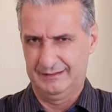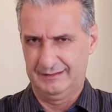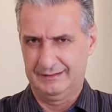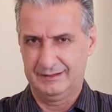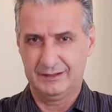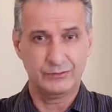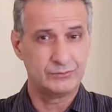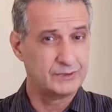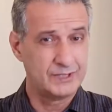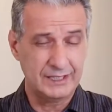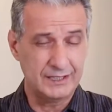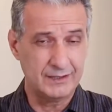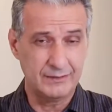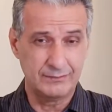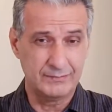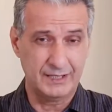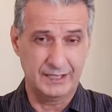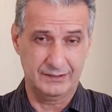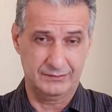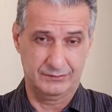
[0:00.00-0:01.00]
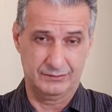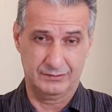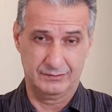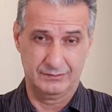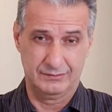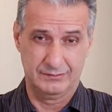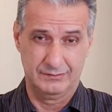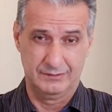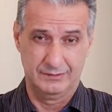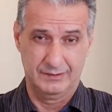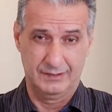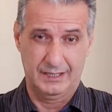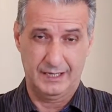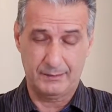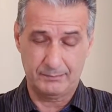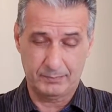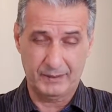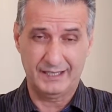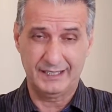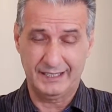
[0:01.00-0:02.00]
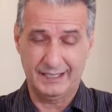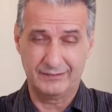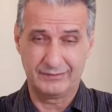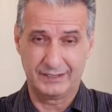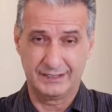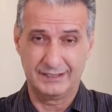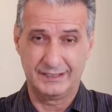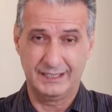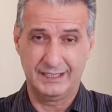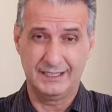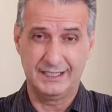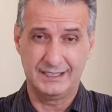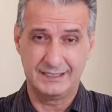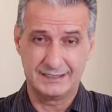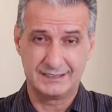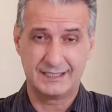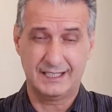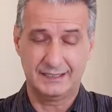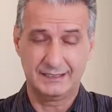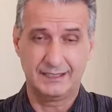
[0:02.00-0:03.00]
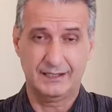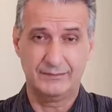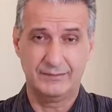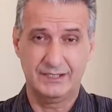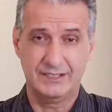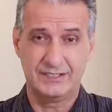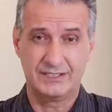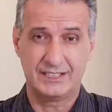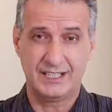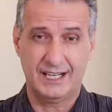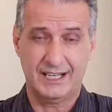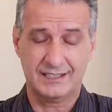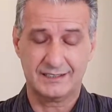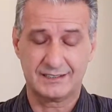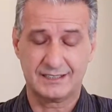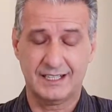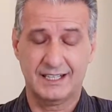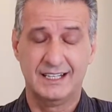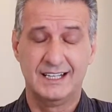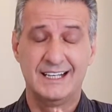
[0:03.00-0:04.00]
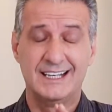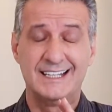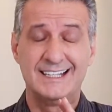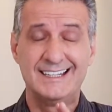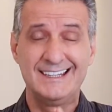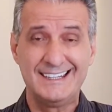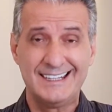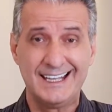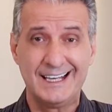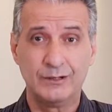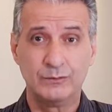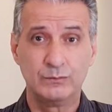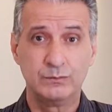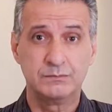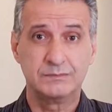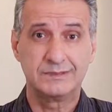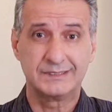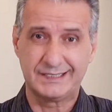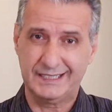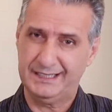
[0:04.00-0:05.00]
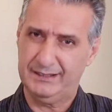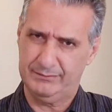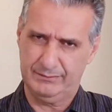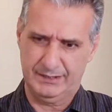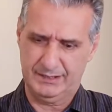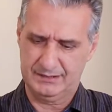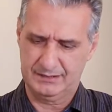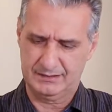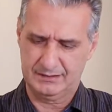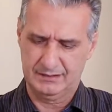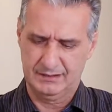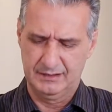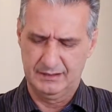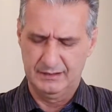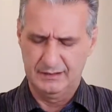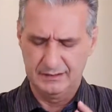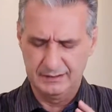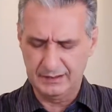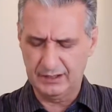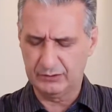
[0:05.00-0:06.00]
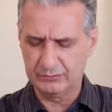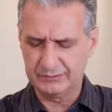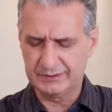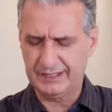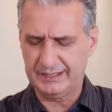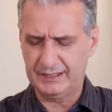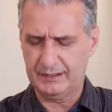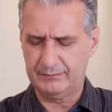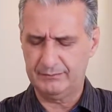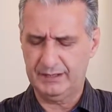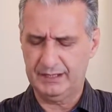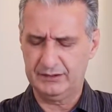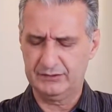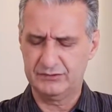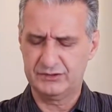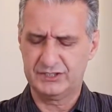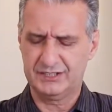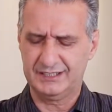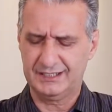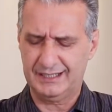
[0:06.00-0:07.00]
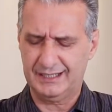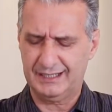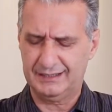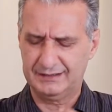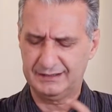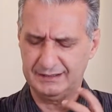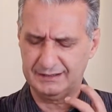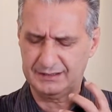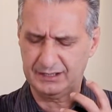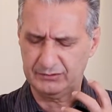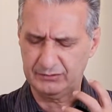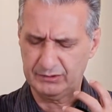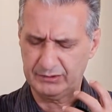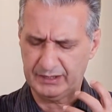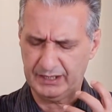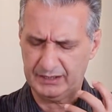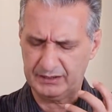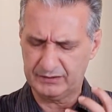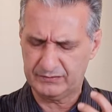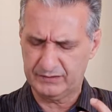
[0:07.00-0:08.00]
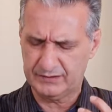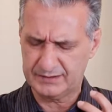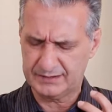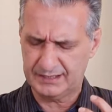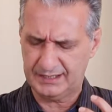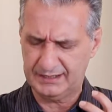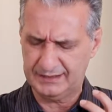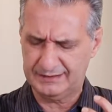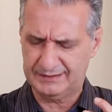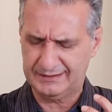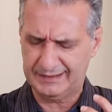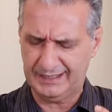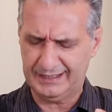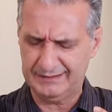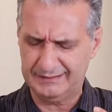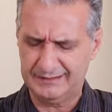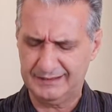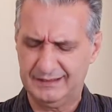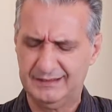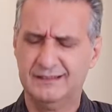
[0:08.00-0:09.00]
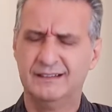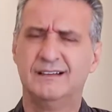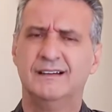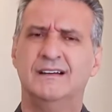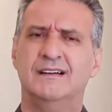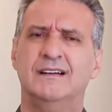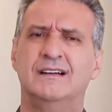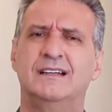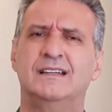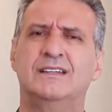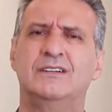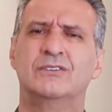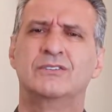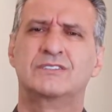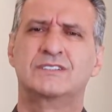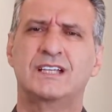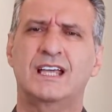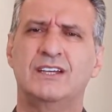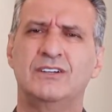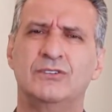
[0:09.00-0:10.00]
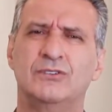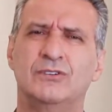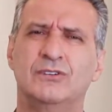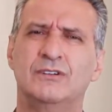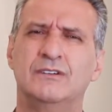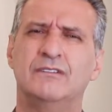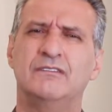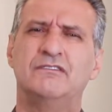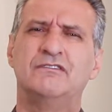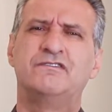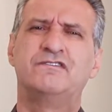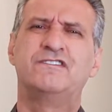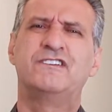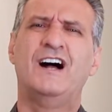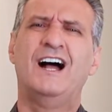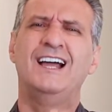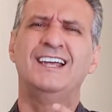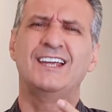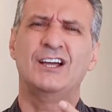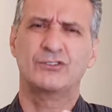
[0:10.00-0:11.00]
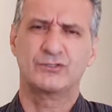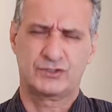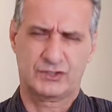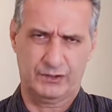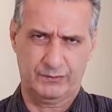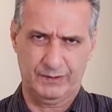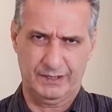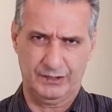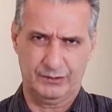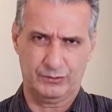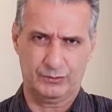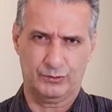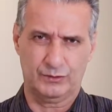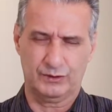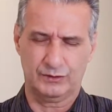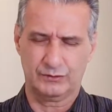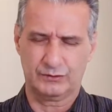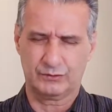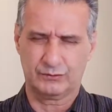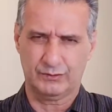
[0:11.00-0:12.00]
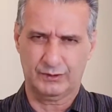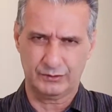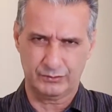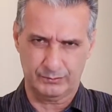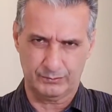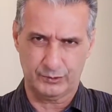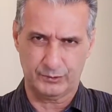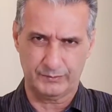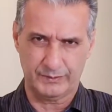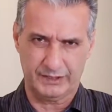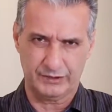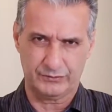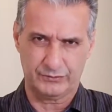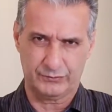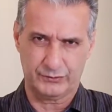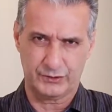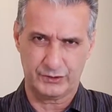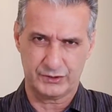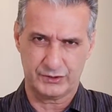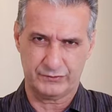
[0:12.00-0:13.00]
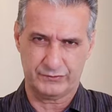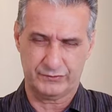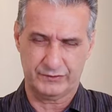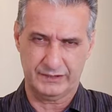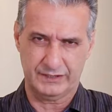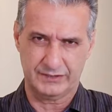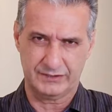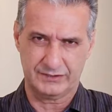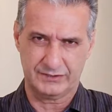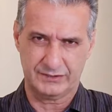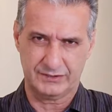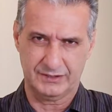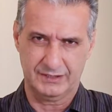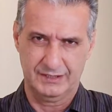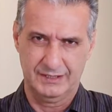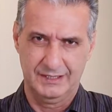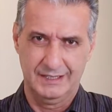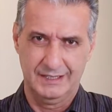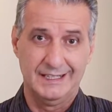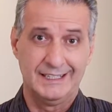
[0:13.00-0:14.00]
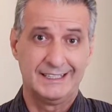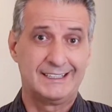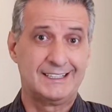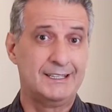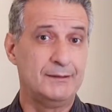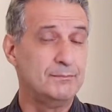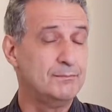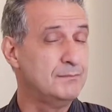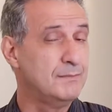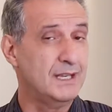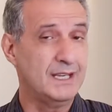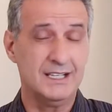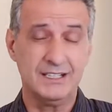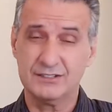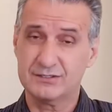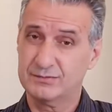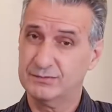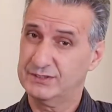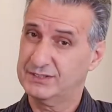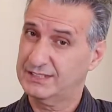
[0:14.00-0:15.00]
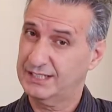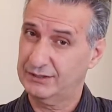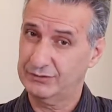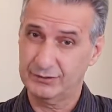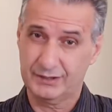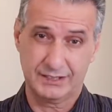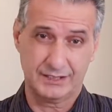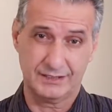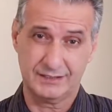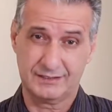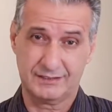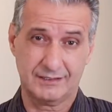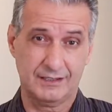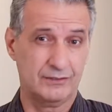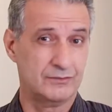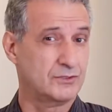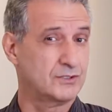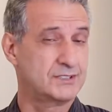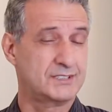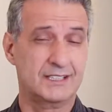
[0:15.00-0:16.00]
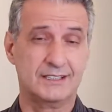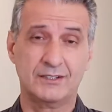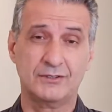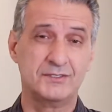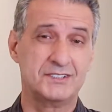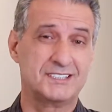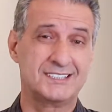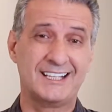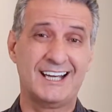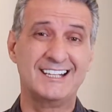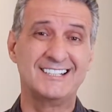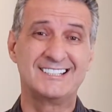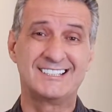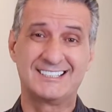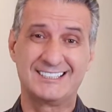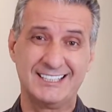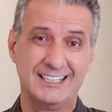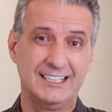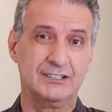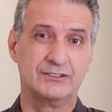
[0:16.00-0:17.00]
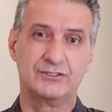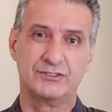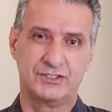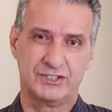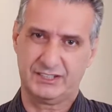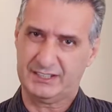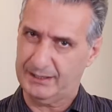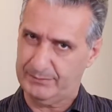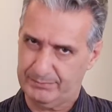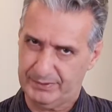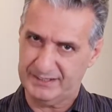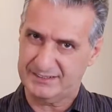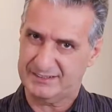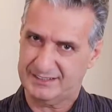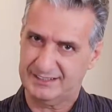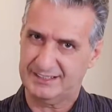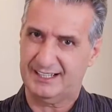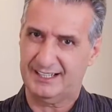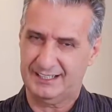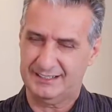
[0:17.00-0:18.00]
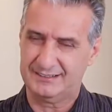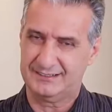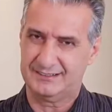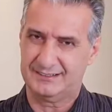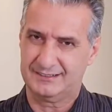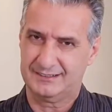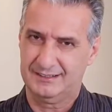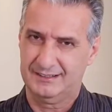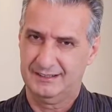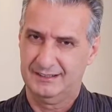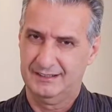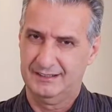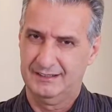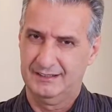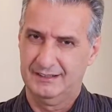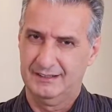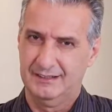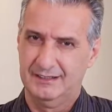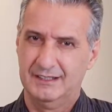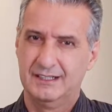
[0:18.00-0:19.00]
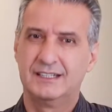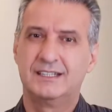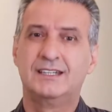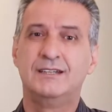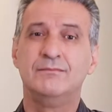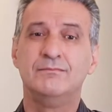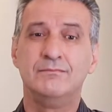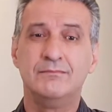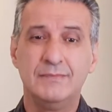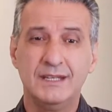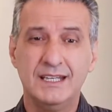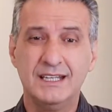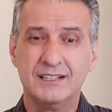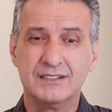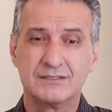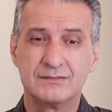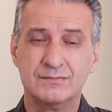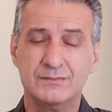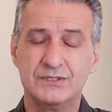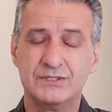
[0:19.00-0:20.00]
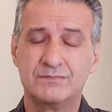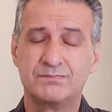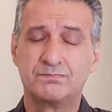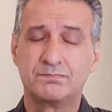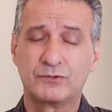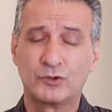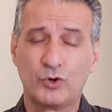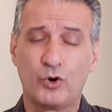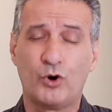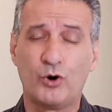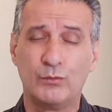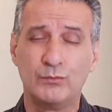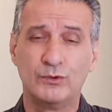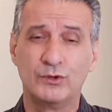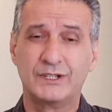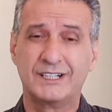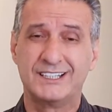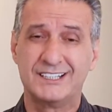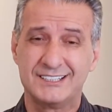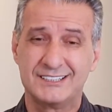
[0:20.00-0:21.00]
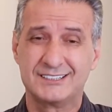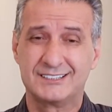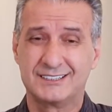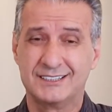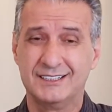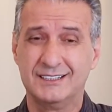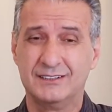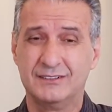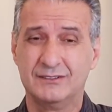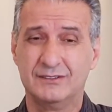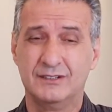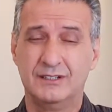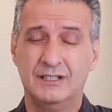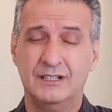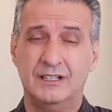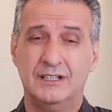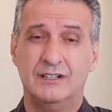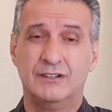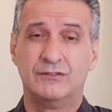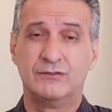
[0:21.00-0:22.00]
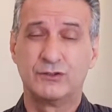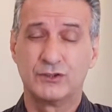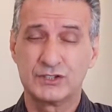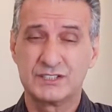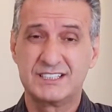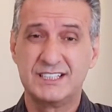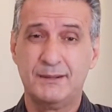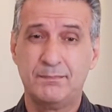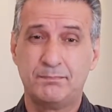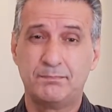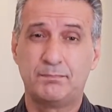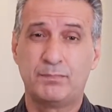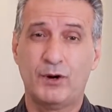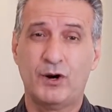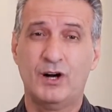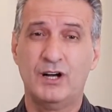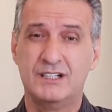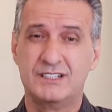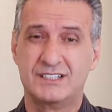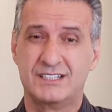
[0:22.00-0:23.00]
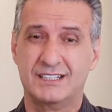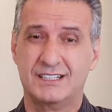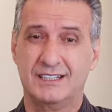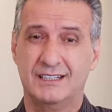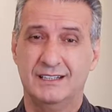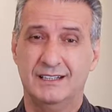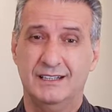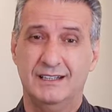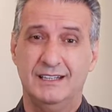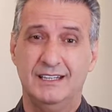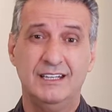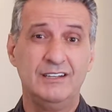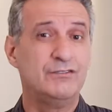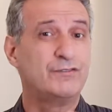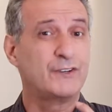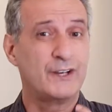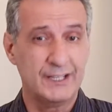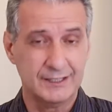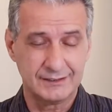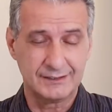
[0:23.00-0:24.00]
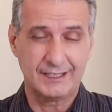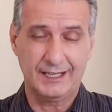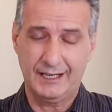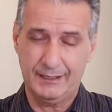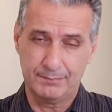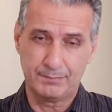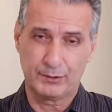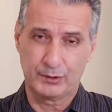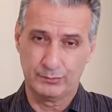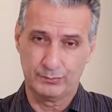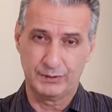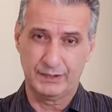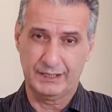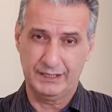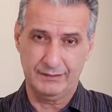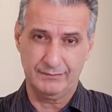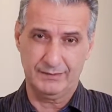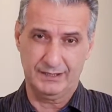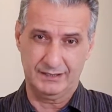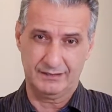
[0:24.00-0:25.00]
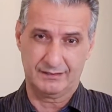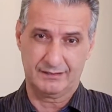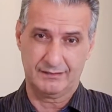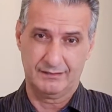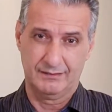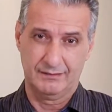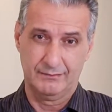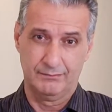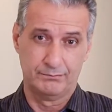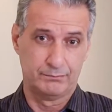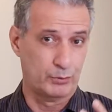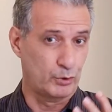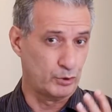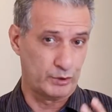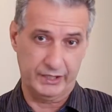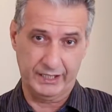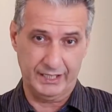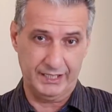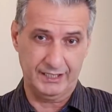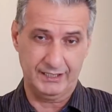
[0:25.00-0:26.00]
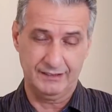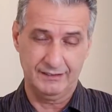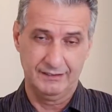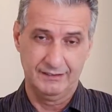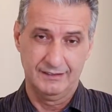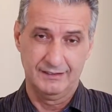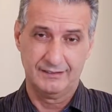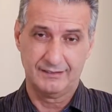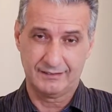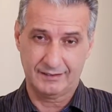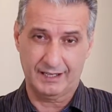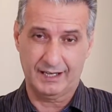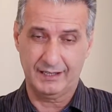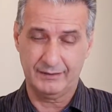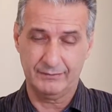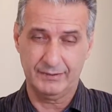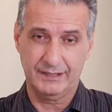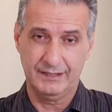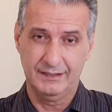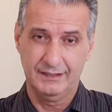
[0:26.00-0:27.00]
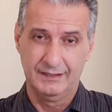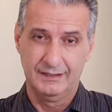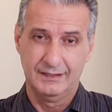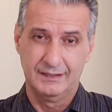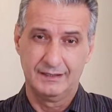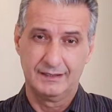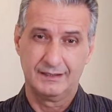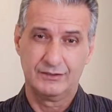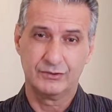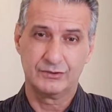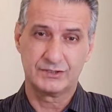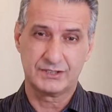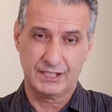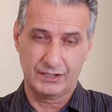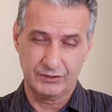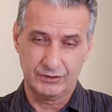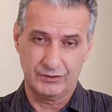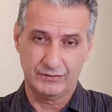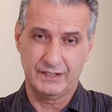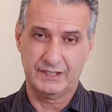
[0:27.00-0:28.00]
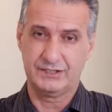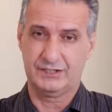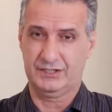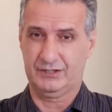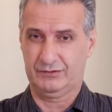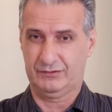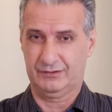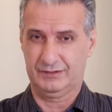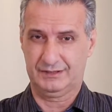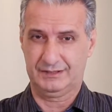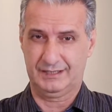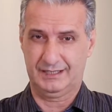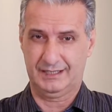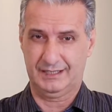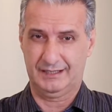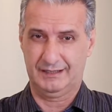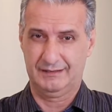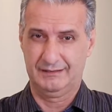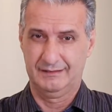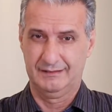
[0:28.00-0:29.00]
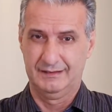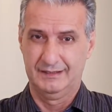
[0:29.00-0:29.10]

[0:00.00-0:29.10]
Não tenha medo. A palavra dele é exatamente essa: não temas. Não tenha medo de nada. Então eu quero que você entenda que o Senhor vai ao seu encontro quando o momento for difícil. Que, mesmo sendo cristão, você não está isento de tempestades. Que, mesmo como cristão, você pode enfrentar problemas, porém, saiba que o Senhor vai te encontrar,